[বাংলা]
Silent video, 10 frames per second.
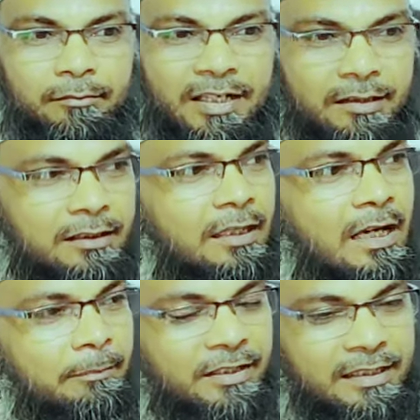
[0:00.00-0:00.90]
মানে
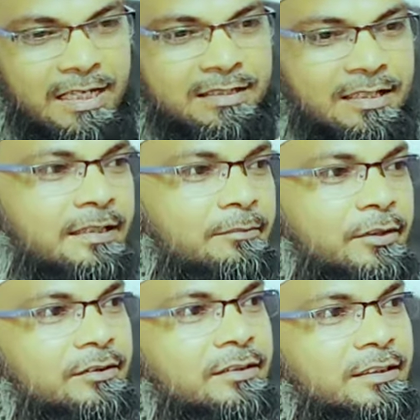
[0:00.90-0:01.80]
আপনার কাজটা কি
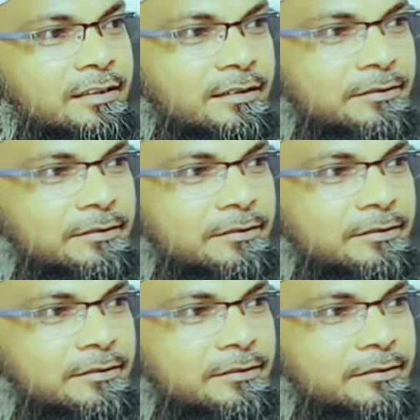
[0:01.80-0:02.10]
বলেন তো দেখি